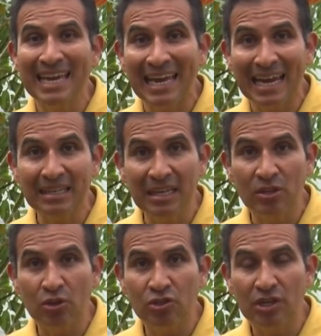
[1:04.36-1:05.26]
de
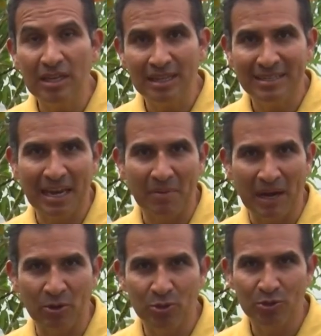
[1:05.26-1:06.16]
arácnidos y de
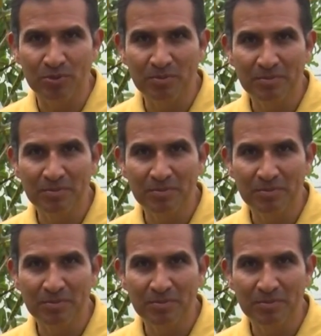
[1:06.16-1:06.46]
escarabajos.